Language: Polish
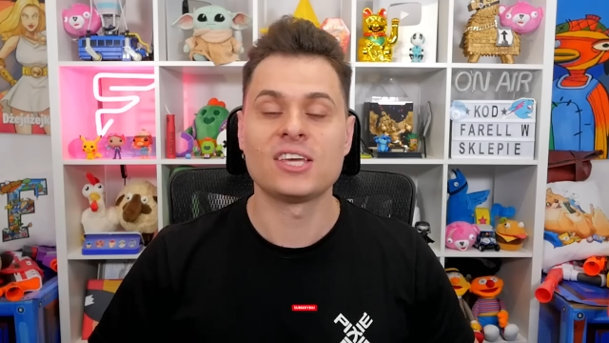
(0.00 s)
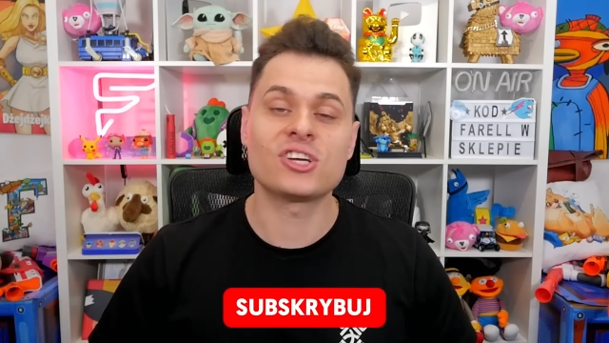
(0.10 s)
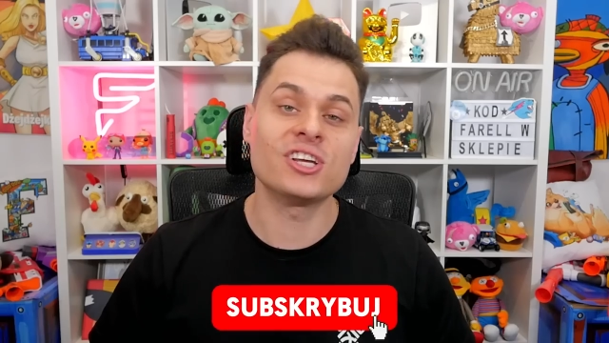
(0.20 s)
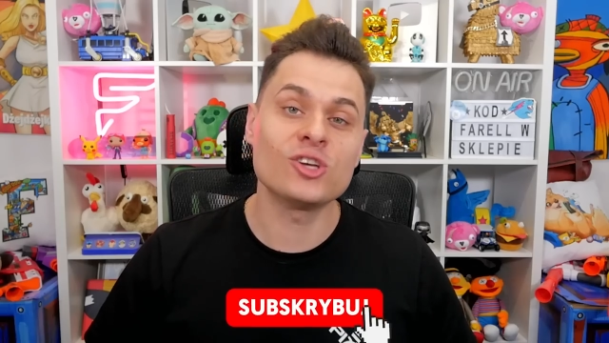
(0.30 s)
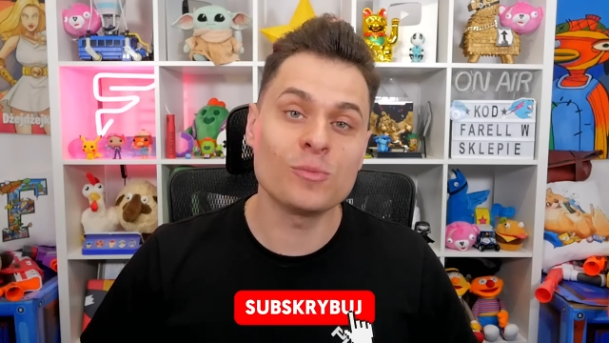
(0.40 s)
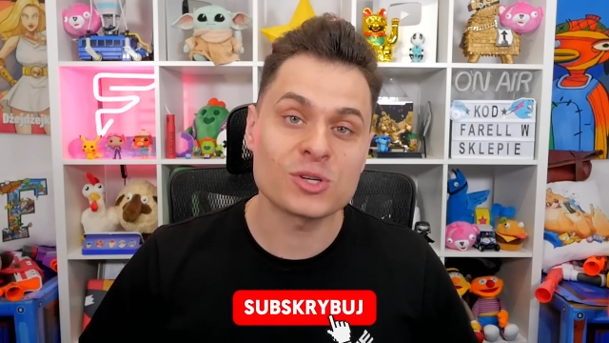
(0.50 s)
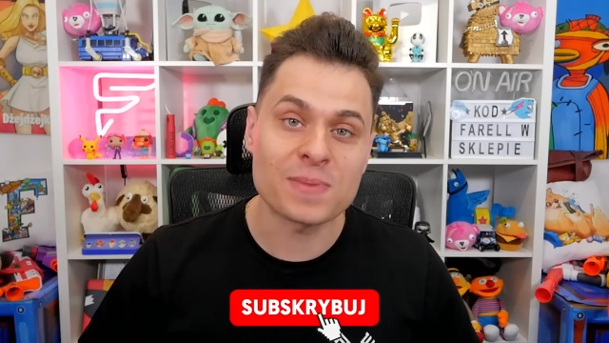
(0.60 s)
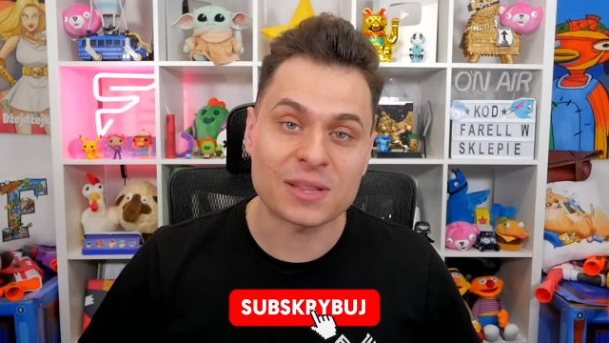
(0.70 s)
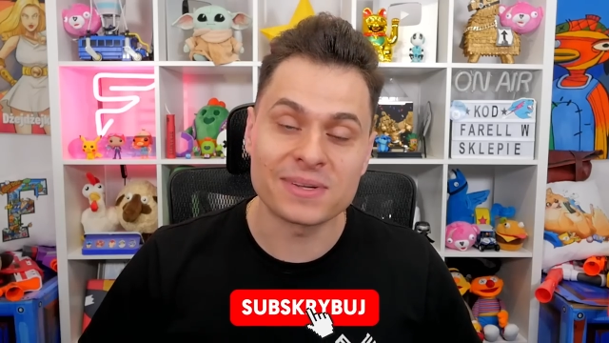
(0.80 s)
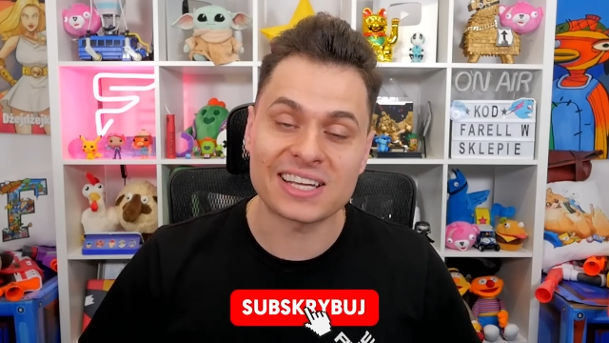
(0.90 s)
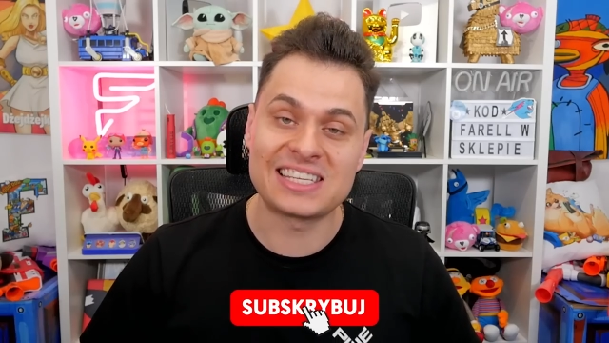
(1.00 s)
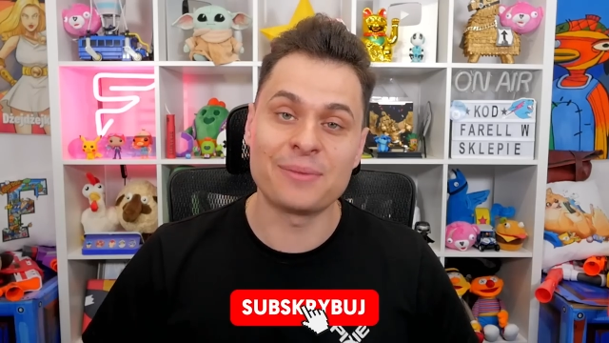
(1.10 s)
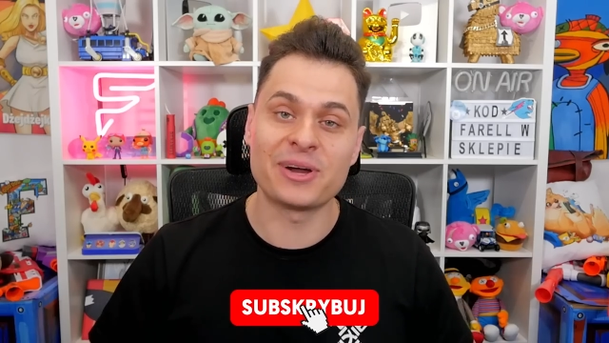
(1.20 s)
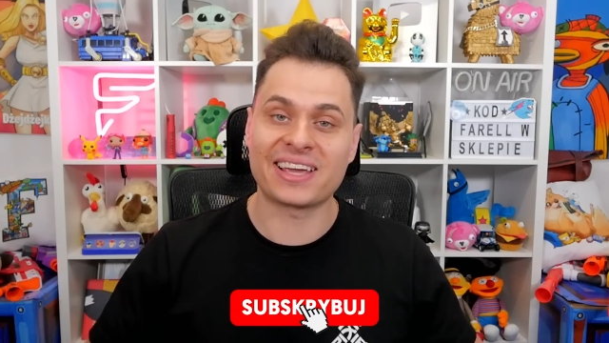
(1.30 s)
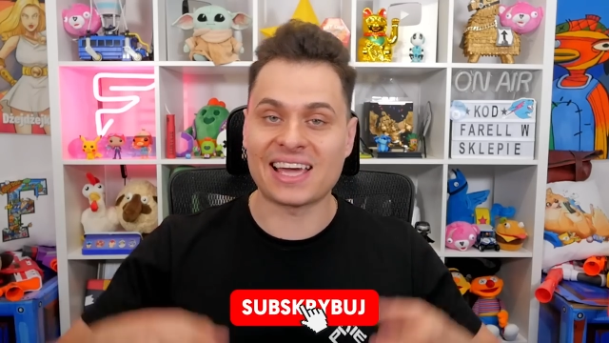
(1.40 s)
Jeżeli nie lubisz matmy tak
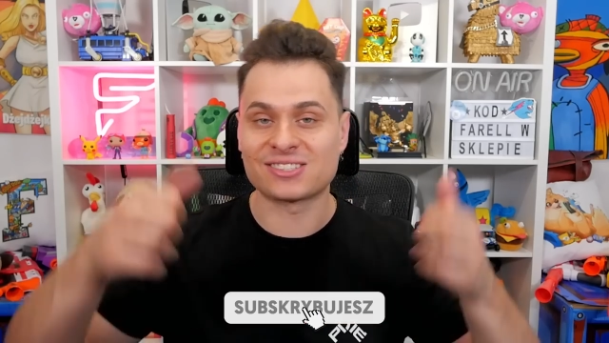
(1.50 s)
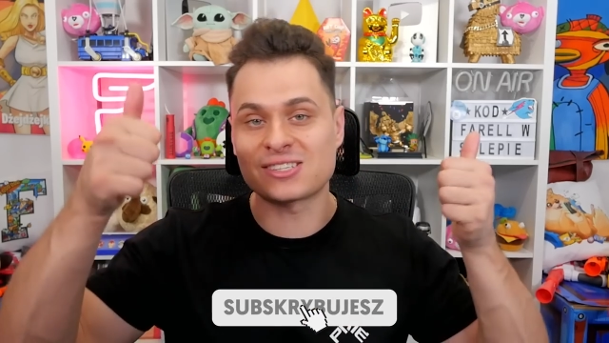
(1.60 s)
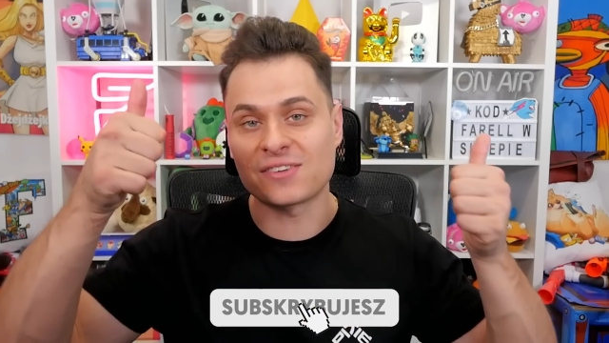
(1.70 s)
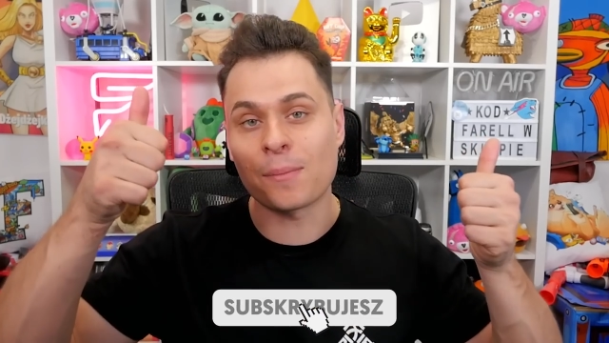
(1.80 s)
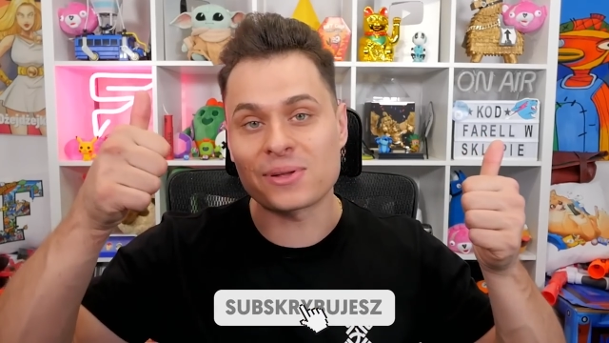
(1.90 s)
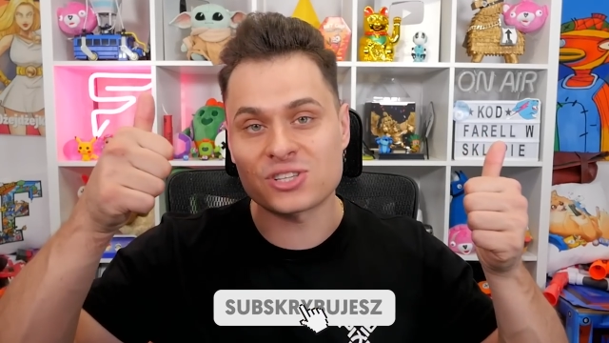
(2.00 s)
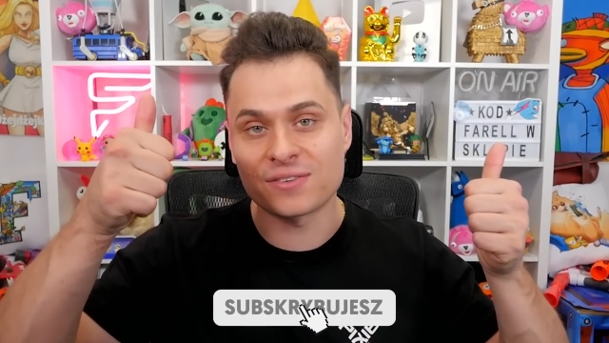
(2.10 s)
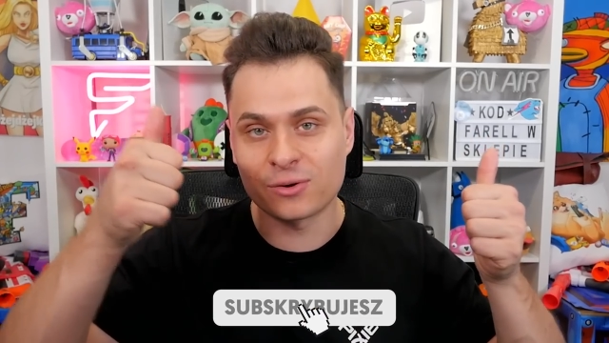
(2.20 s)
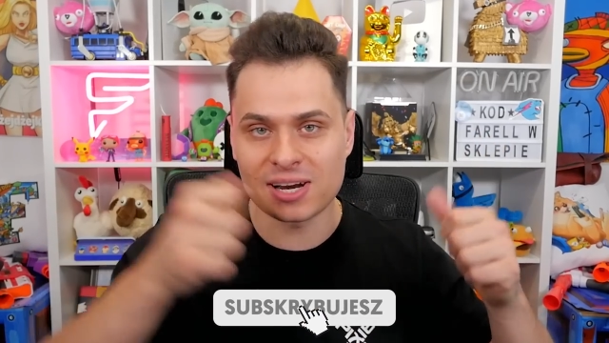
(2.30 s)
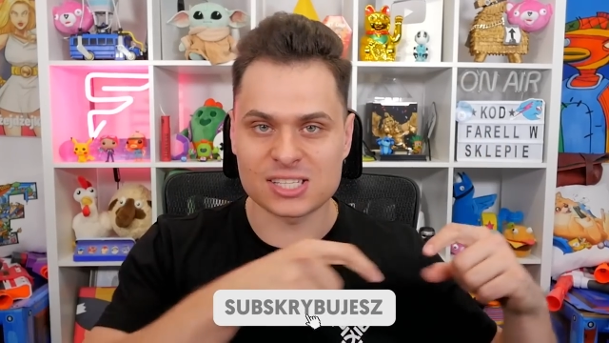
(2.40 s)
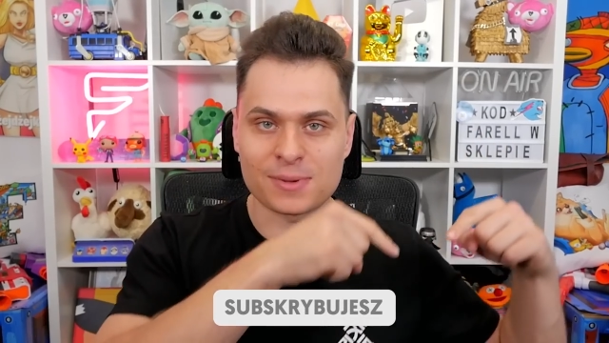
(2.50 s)
samo jak ja, zostaw opeczkę w górę,